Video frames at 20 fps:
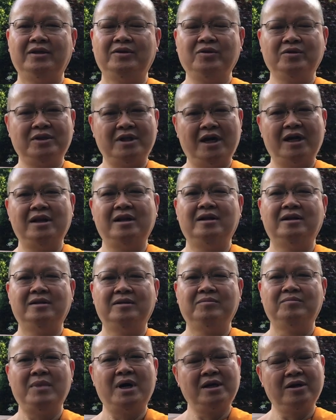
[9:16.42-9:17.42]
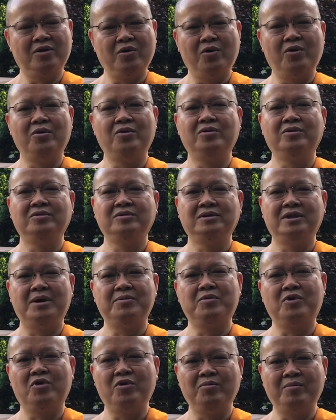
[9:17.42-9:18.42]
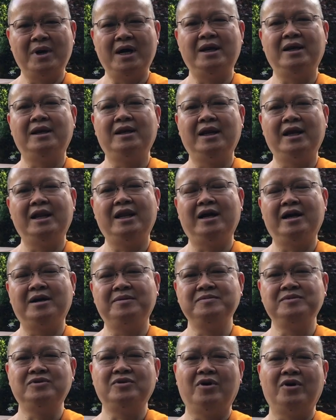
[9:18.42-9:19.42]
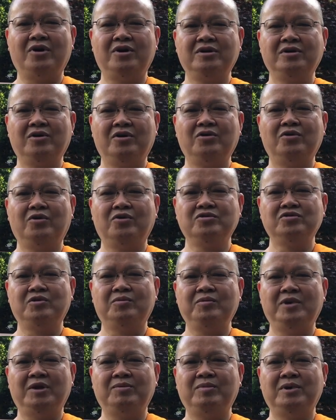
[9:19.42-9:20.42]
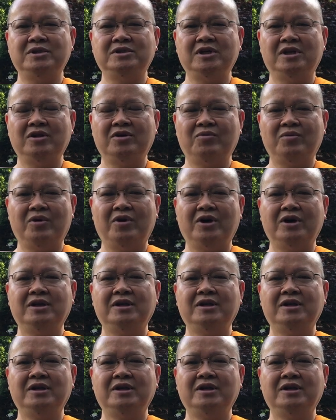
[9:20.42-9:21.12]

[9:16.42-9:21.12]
ทุกท่านมั่นคงดำรงมั่นในหลักคำสอนขององค์สมเด็จพระจินว